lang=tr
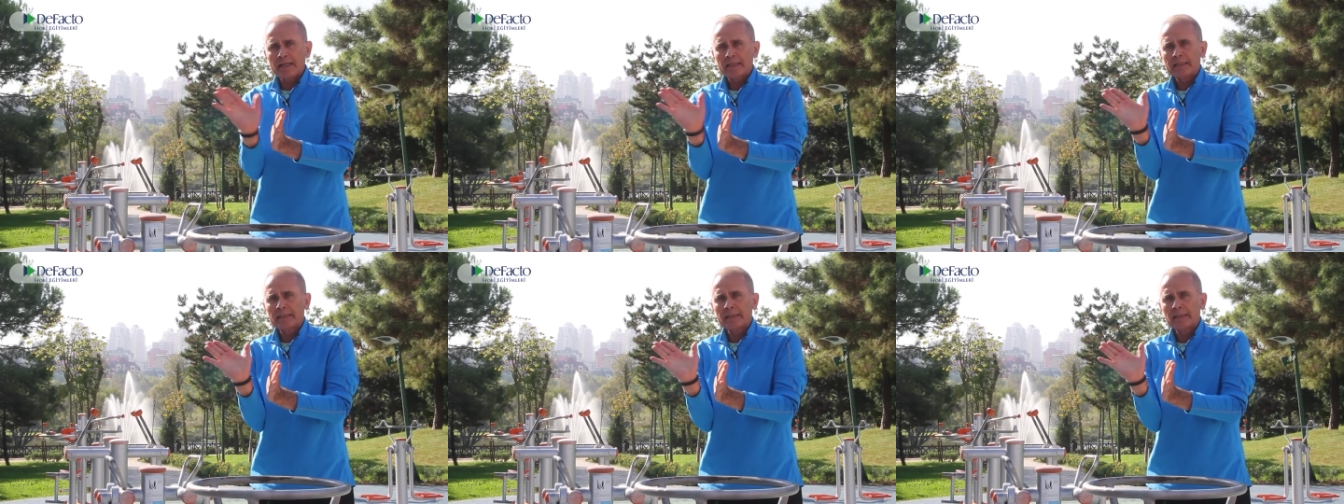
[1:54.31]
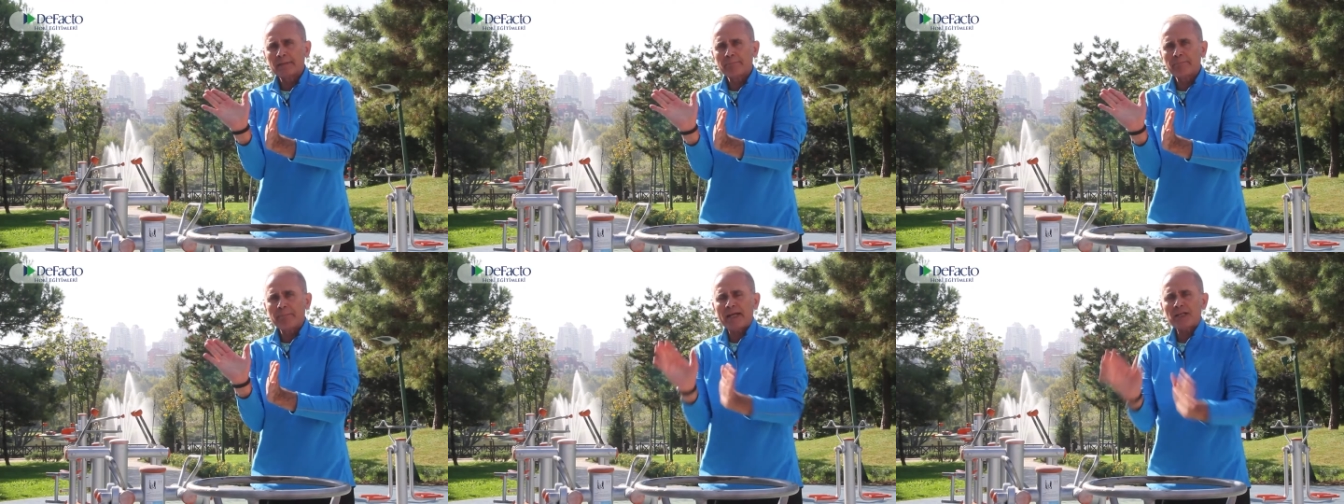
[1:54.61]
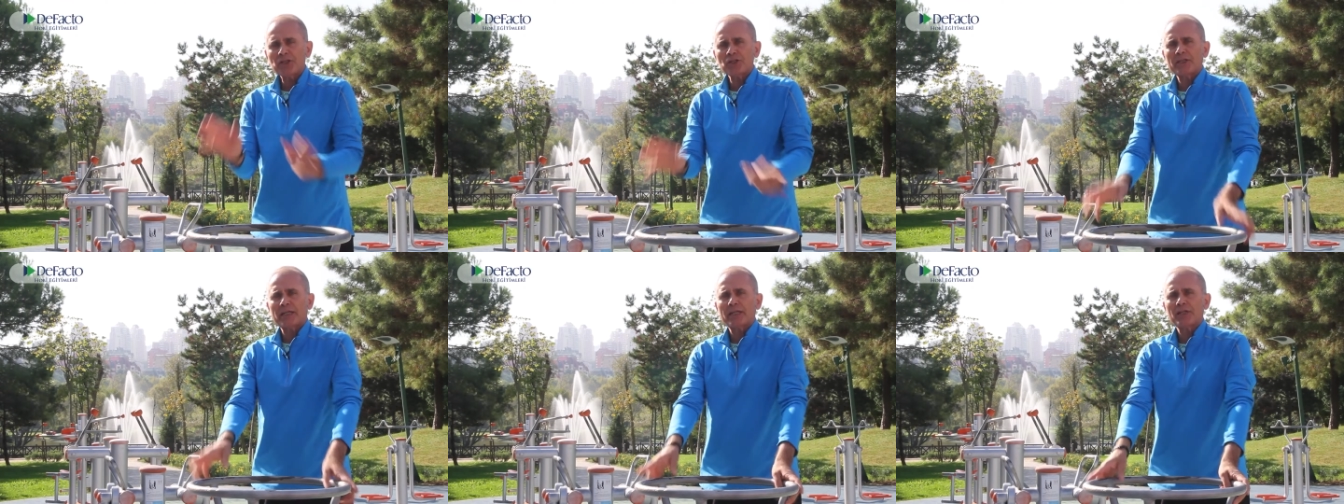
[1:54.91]

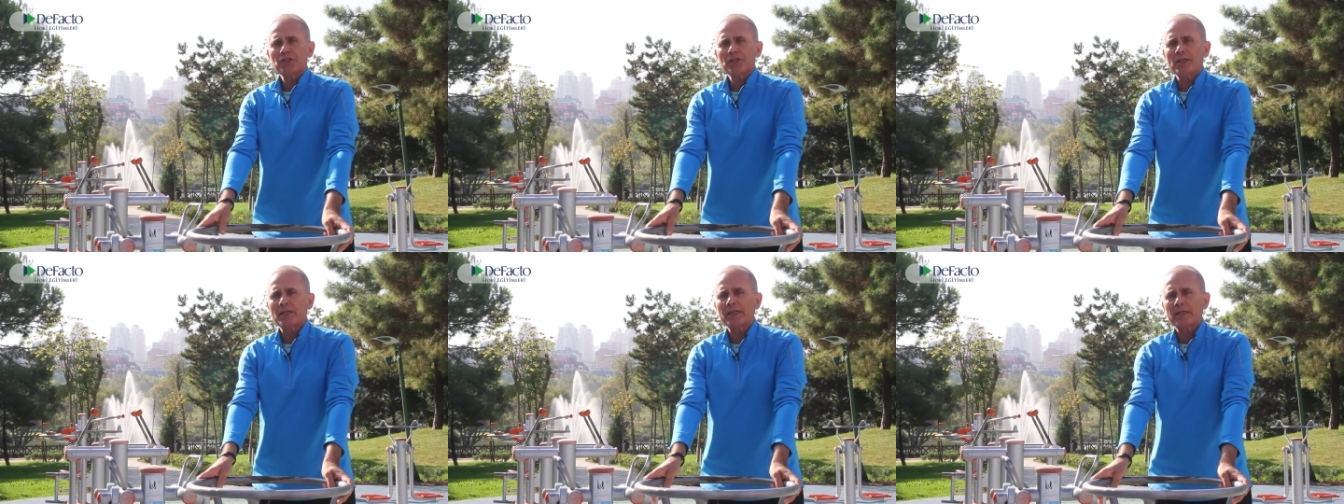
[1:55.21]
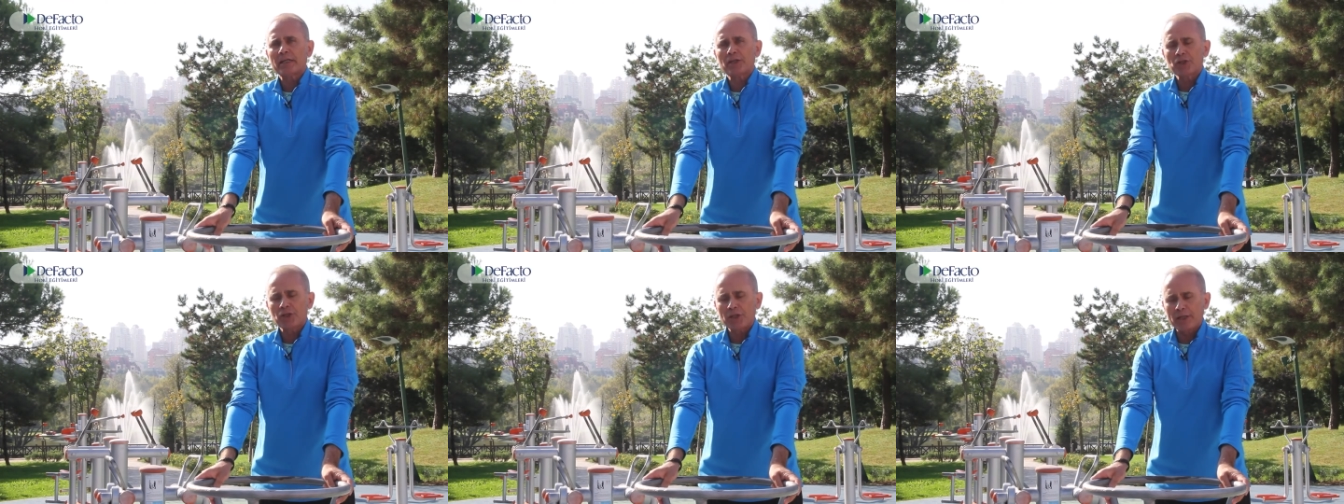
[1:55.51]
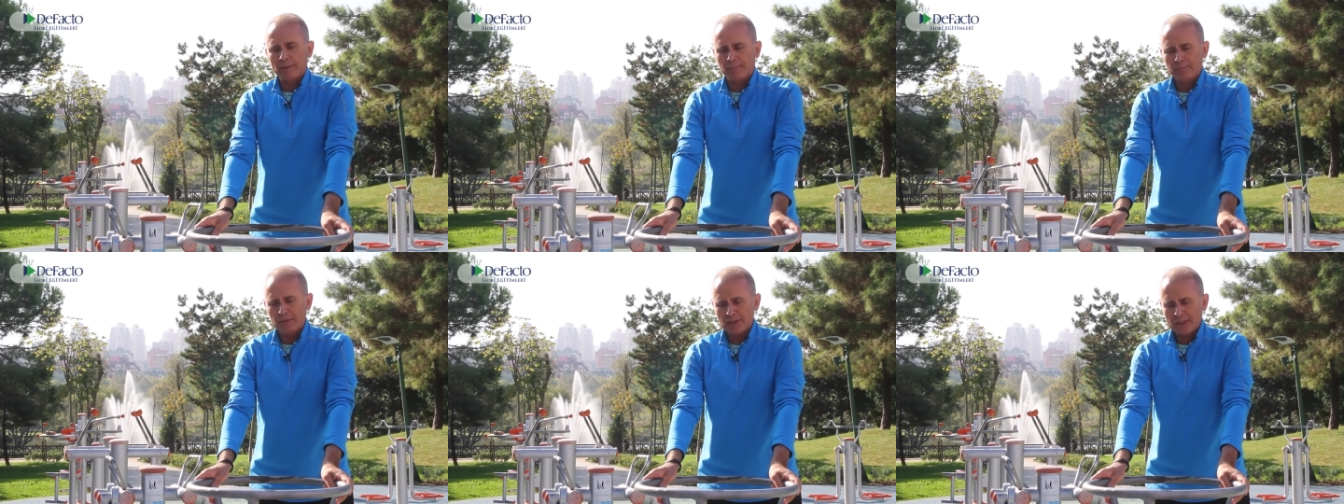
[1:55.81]
45 derecelik açı
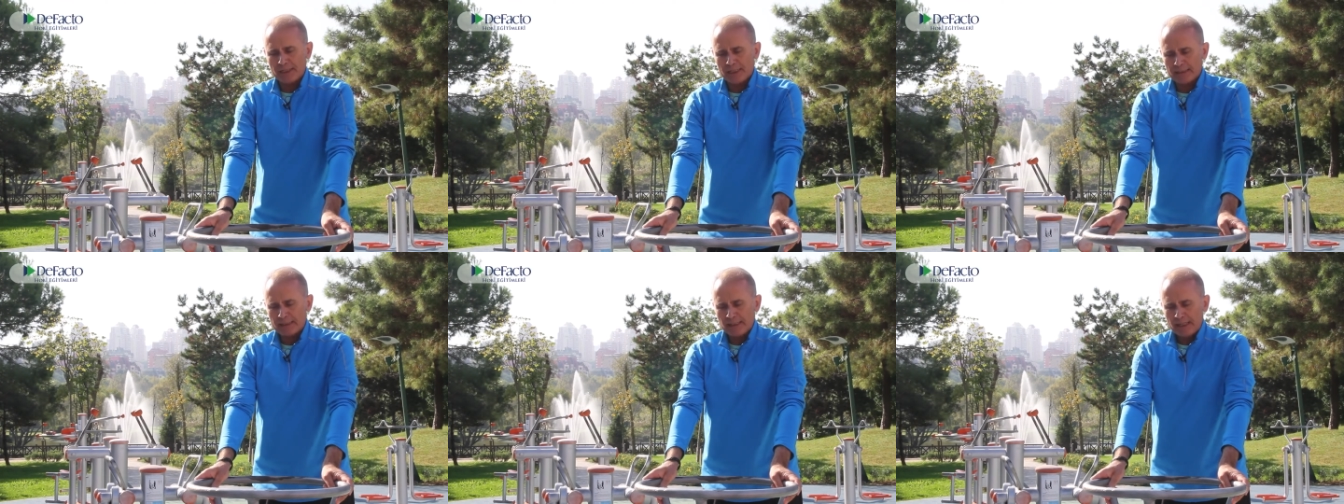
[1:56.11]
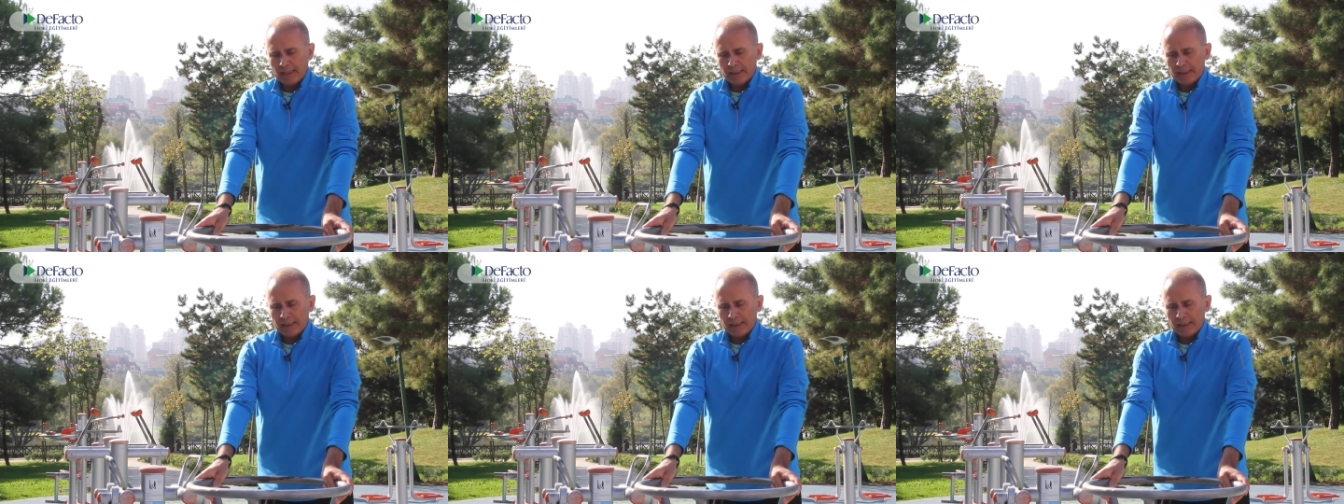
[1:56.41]
yapacağız.